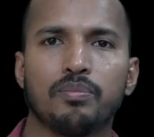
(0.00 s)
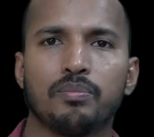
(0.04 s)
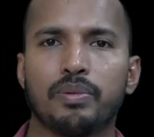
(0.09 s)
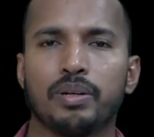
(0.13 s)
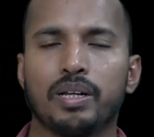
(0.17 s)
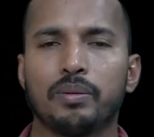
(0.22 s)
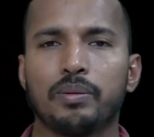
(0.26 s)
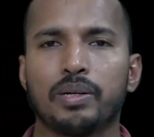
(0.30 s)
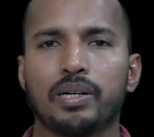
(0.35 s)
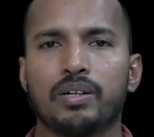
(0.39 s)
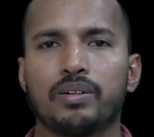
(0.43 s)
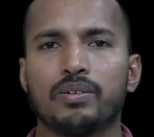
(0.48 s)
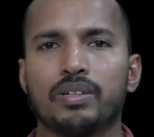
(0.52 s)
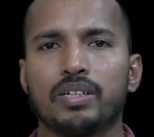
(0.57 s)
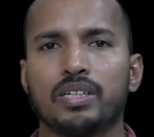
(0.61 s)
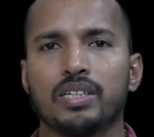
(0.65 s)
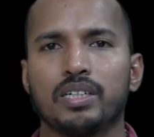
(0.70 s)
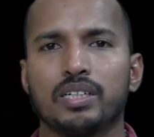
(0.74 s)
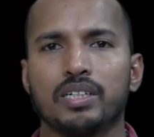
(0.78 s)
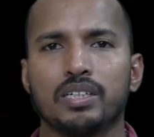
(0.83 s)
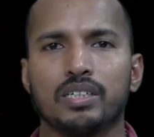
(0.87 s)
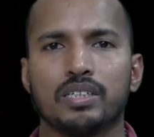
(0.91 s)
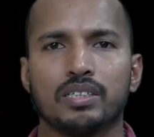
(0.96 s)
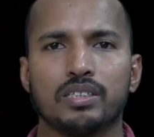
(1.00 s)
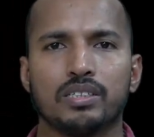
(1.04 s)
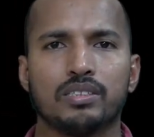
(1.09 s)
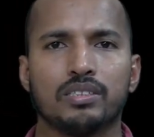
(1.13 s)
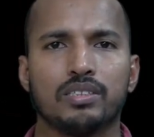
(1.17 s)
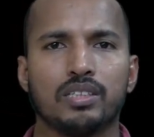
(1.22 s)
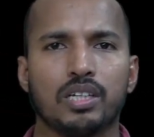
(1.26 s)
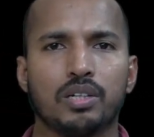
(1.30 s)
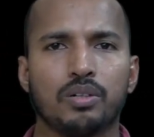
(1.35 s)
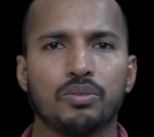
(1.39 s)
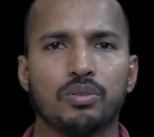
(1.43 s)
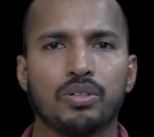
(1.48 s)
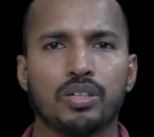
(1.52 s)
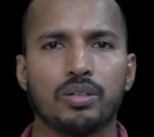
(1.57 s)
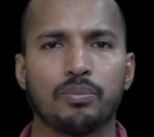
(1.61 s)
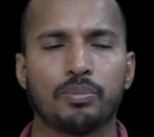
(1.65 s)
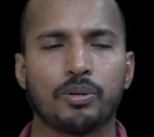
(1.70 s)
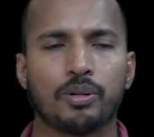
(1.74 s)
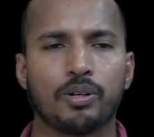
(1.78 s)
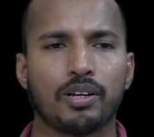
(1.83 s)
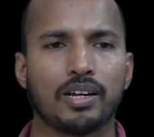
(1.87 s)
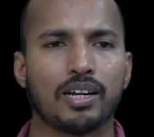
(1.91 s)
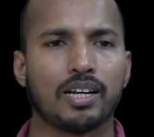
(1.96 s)
ప్రేమైనటువంటి దేవుని
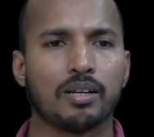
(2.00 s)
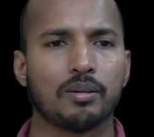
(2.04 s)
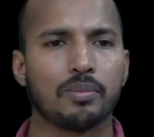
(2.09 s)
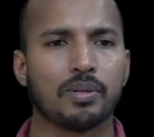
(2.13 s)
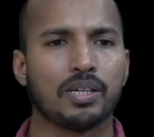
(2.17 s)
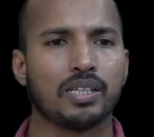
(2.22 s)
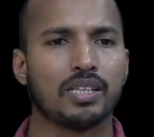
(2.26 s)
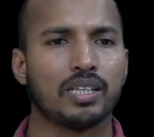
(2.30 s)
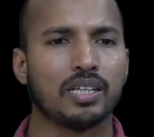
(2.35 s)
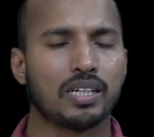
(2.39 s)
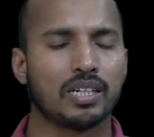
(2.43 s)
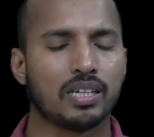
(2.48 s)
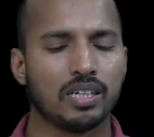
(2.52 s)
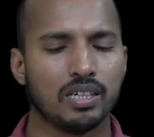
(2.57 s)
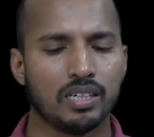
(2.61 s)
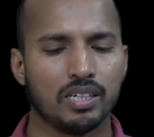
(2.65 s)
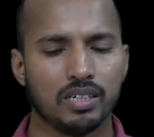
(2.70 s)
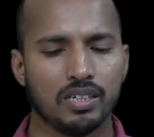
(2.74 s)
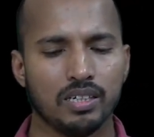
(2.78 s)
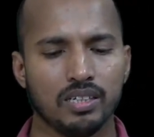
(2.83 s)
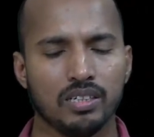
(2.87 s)
ప్రియులైన మీ అందరికీ